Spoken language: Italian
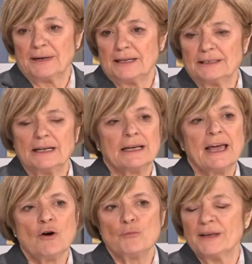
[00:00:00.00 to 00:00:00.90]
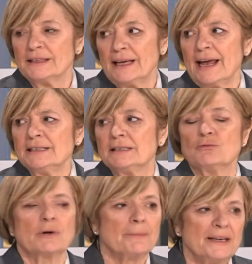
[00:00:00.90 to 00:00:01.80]
imprese, il che aumenterà
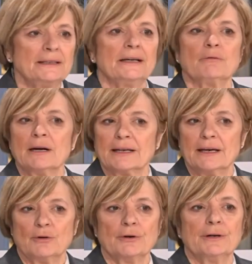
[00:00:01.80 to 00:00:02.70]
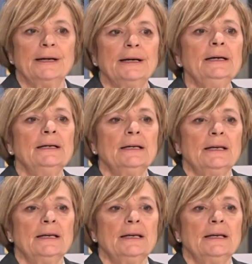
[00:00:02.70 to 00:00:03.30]
sicuramente qualche onere,